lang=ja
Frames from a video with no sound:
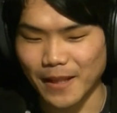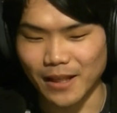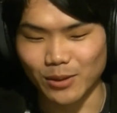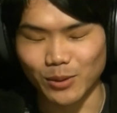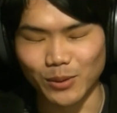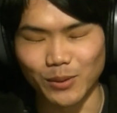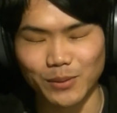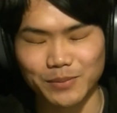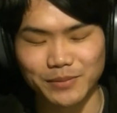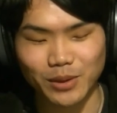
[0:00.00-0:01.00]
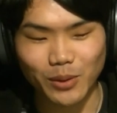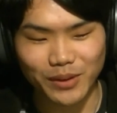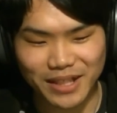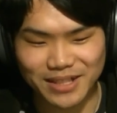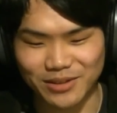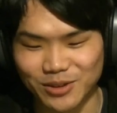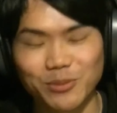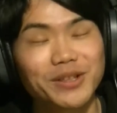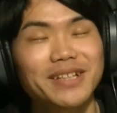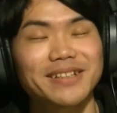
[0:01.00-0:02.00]
えっと、声出してるつ
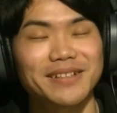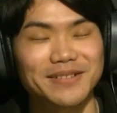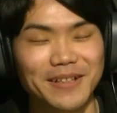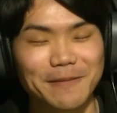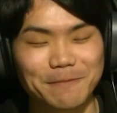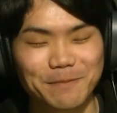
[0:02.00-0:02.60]
もりだったんですね